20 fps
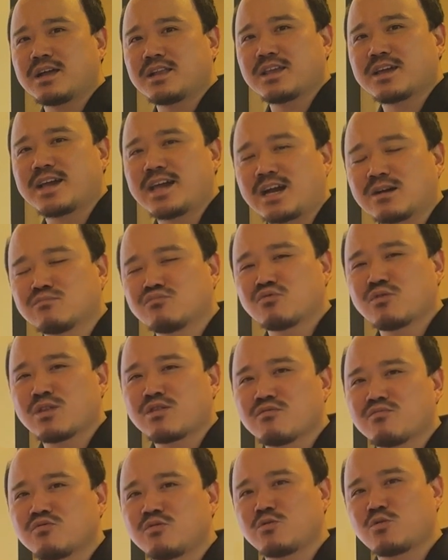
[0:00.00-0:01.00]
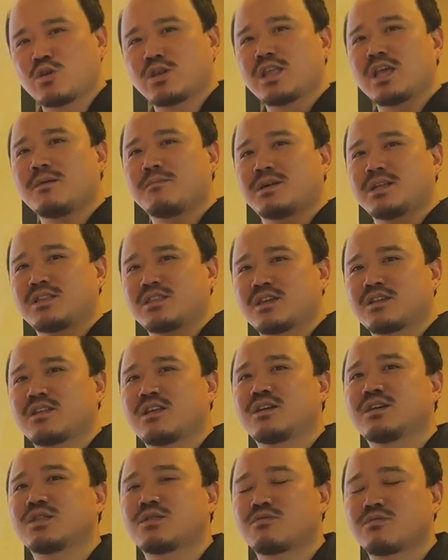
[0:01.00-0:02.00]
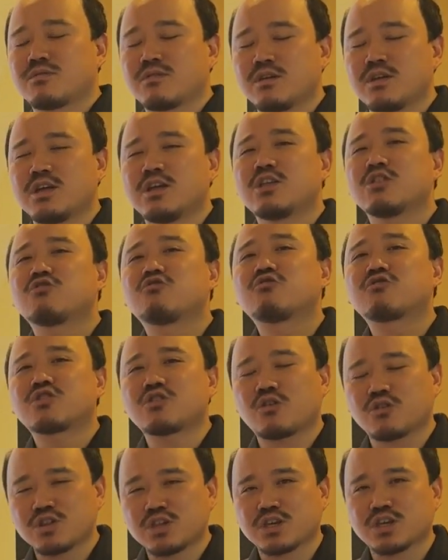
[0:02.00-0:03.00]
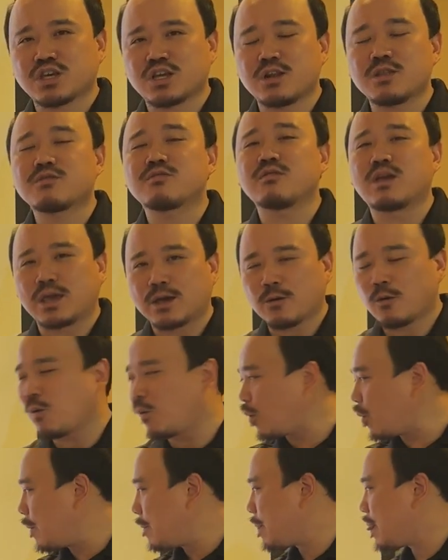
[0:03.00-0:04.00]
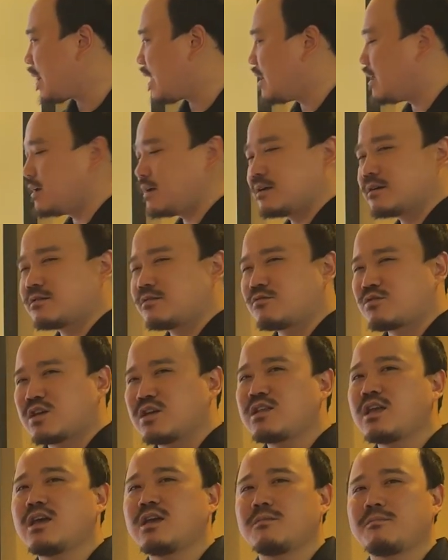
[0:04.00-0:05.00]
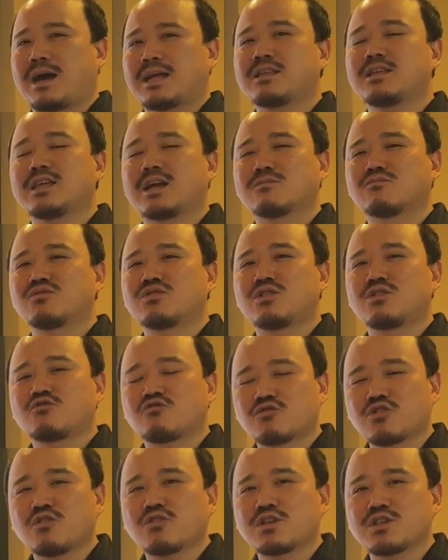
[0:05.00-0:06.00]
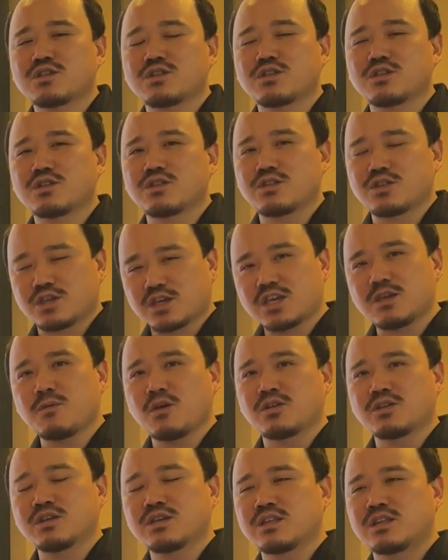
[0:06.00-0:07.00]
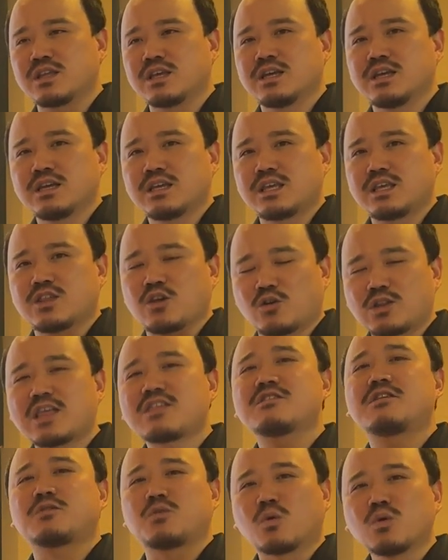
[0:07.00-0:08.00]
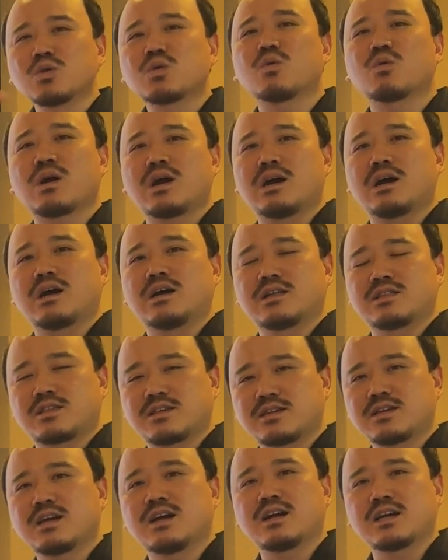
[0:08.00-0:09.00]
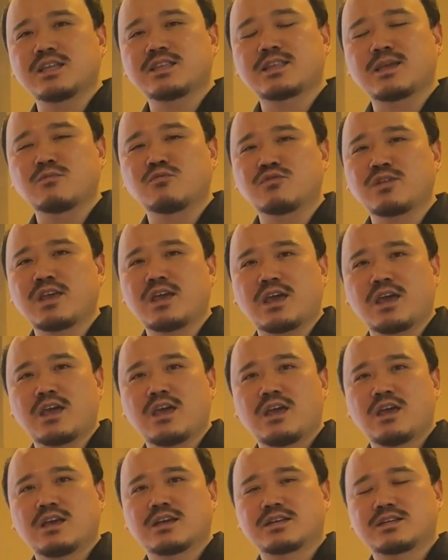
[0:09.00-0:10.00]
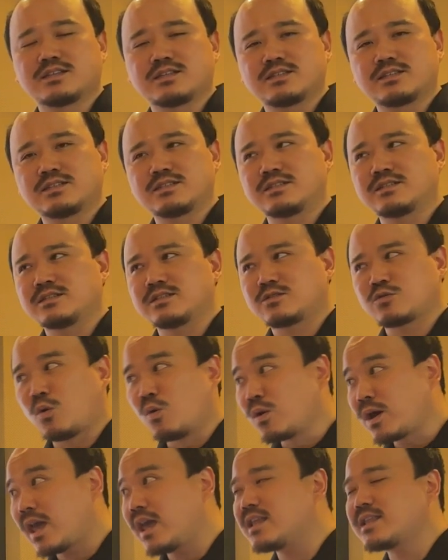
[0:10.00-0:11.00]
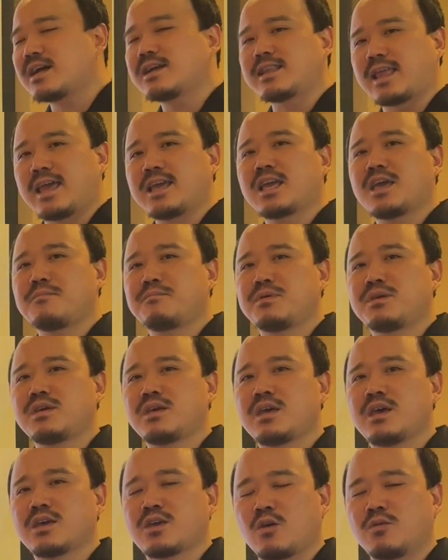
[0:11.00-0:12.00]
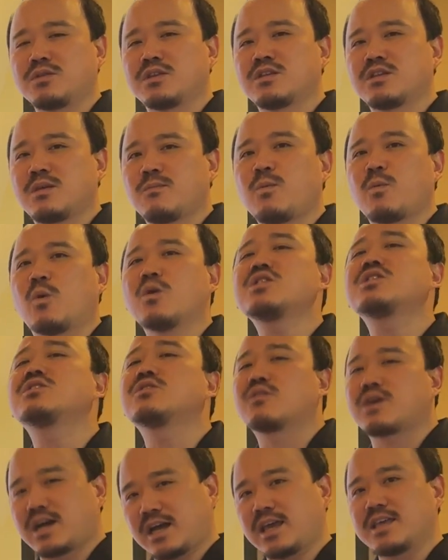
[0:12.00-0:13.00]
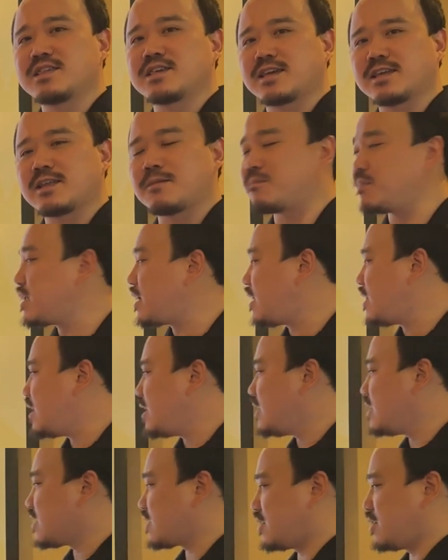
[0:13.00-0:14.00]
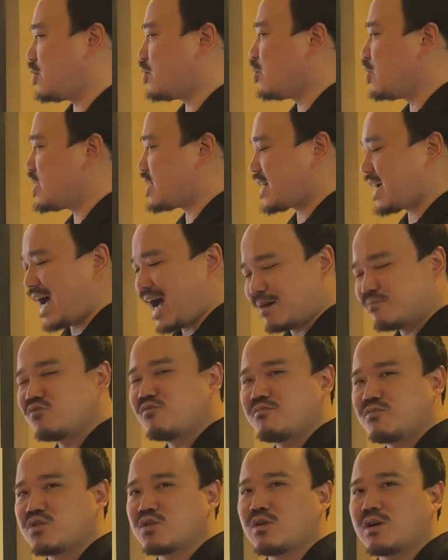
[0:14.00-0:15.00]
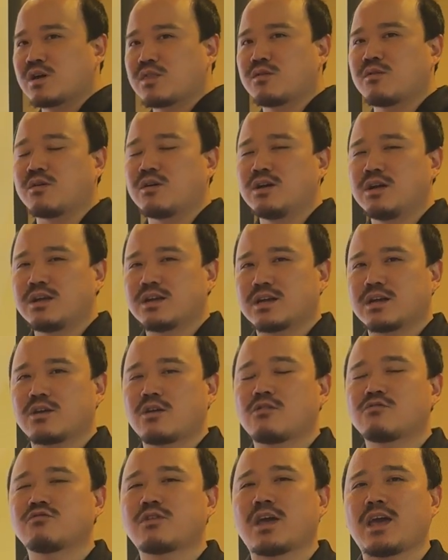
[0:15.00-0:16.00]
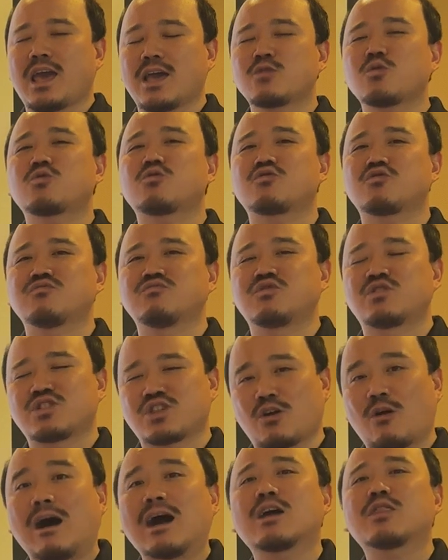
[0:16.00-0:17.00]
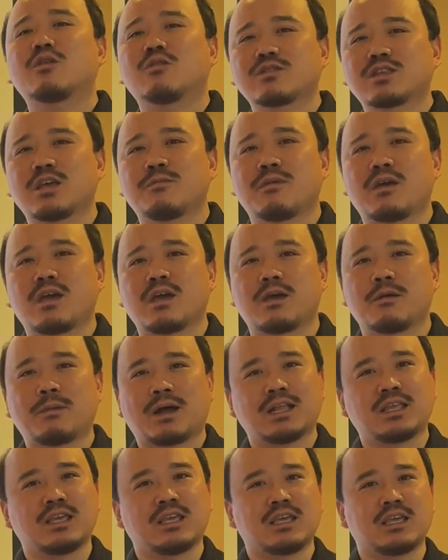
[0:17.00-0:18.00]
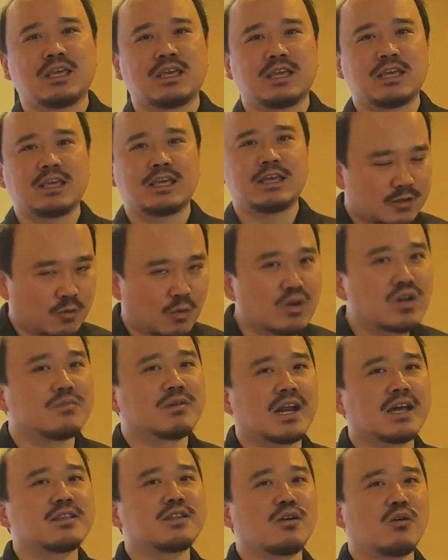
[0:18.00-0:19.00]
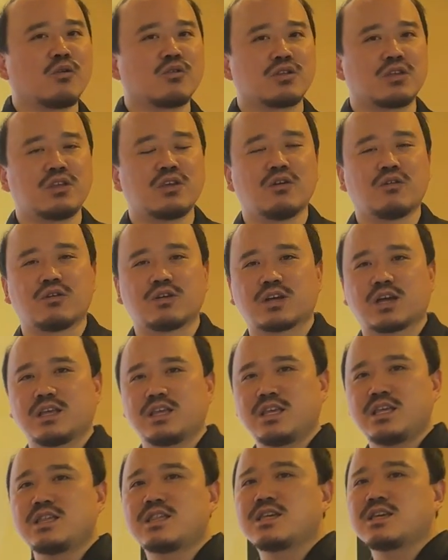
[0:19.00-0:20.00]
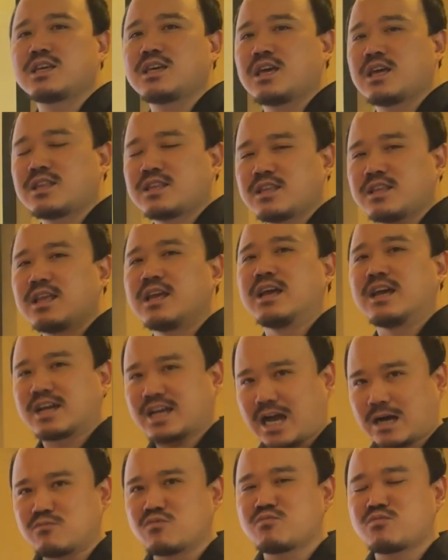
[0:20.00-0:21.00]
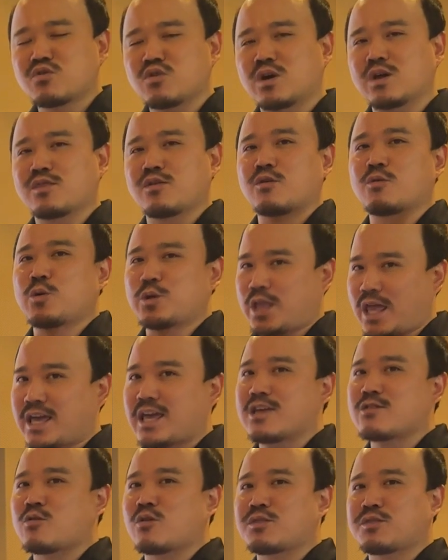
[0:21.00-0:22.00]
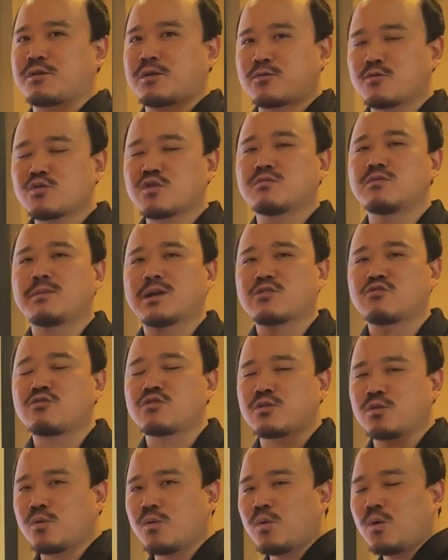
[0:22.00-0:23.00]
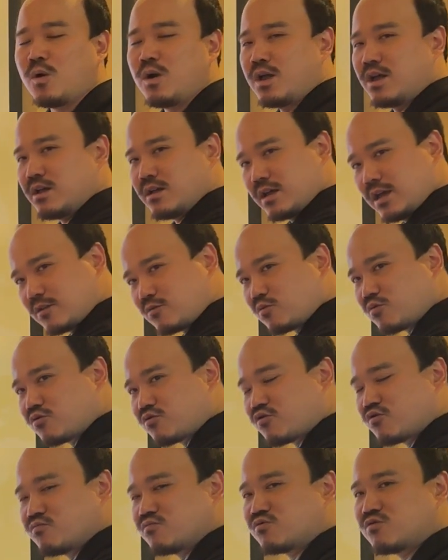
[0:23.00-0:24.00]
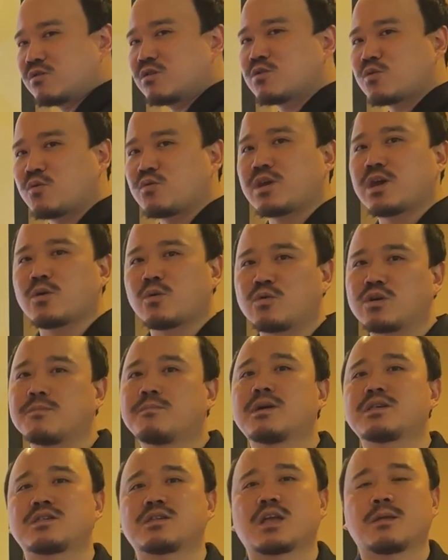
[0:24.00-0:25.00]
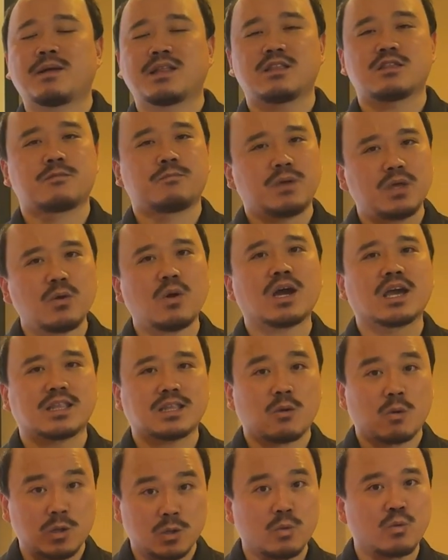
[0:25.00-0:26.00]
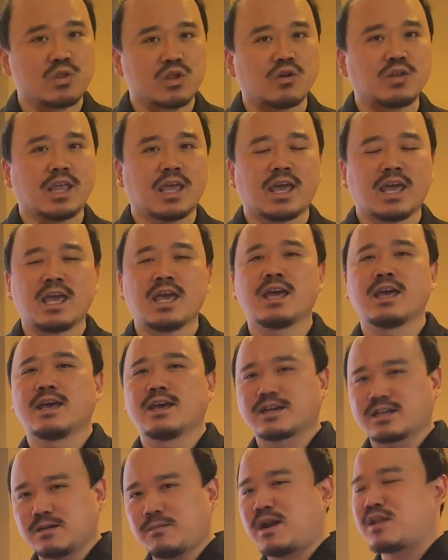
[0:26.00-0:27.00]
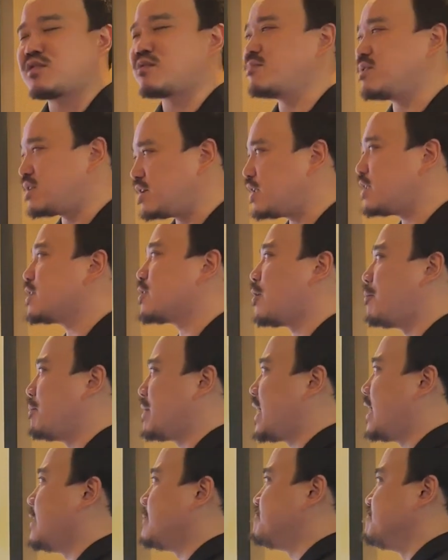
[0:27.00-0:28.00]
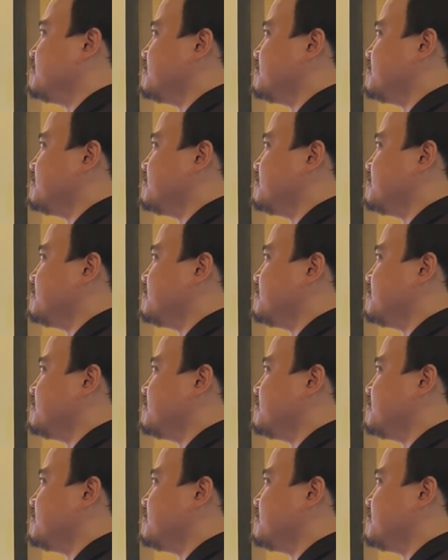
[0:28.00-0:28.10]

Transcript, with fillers: 하니까 양분과 수분을 최대한 많이 체내 축척시킬 수 있고 그리고 체내에 많은 양분들이 축척이 시키면은 이 전해질의 농도가 증가하기 때문에 그 동해나 냉해 피해 견디는 힘이 훨씬 더 강해지게 됩니다. 그리고 이제 가뭄 저항성 그러니까 결국에 해조 추출물은 저항성 때문에 많이 공급을 하는 거거든요. 그러니까 이 시기에는 가뭄 저항성과 냉해 저항성에 초점을 맞추시고 해조 추출물을 초기에 공급하시는 게 반드시 필요하겠다. 월동 전에 그 말씀을 드리는 겁니다.